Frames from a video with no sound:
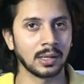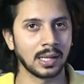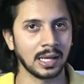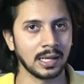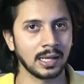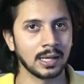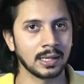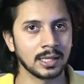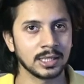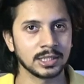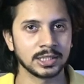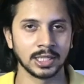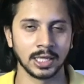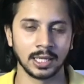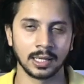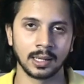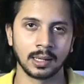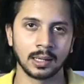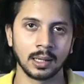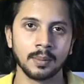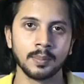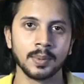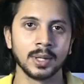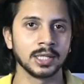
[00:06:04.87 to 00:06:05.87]
लाइक करना शेयर
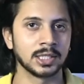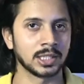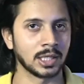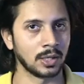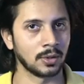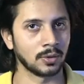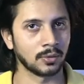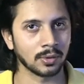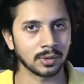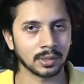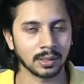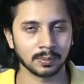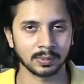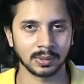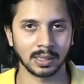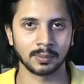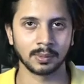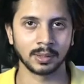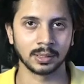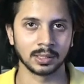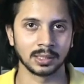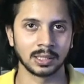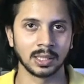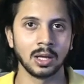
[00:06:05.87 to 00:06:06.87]
करना मेरे चैनल को सब्सक्राइब
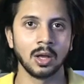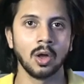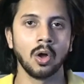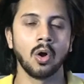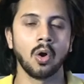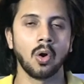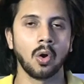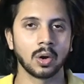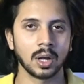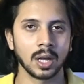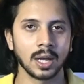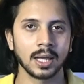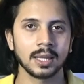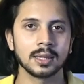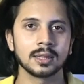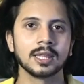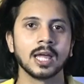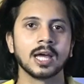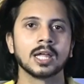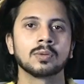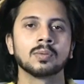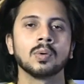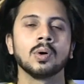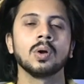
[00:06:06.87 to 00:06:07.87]
कर देना ओके गाइज
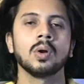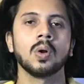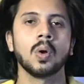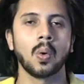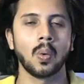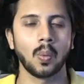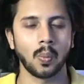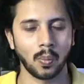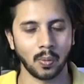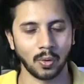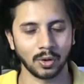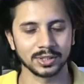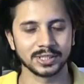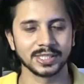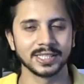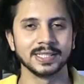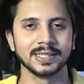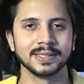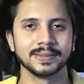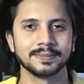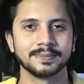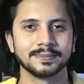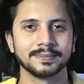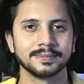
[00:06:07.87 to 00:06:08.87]
थैंक्स फॉर
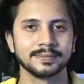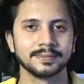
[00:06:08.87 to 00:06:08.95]
वॉचिंग